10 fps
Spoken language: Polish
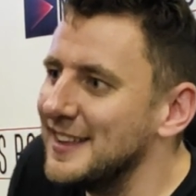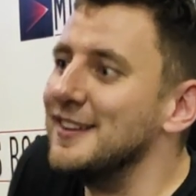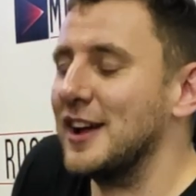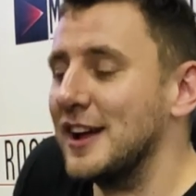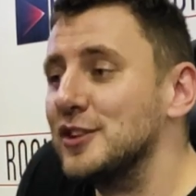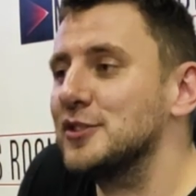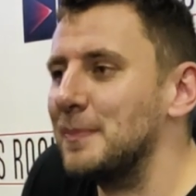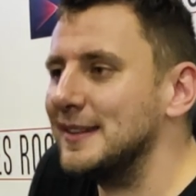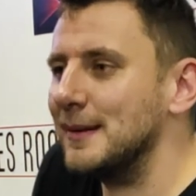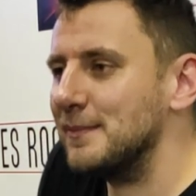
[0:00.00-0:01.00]
Nie, okej, okay, to, to
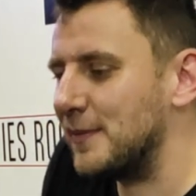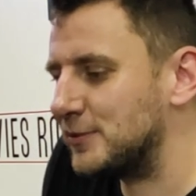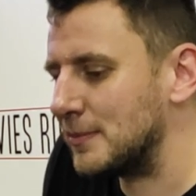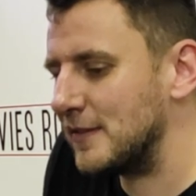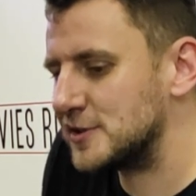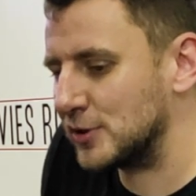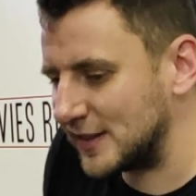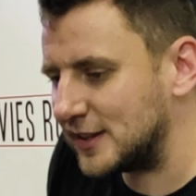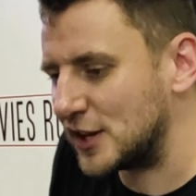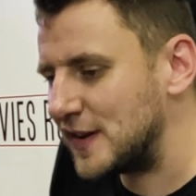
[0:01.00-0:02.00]
polecam tobie, no. wiesz, bo to
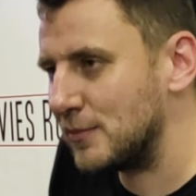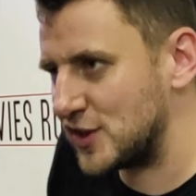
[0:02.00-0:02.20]
jest też film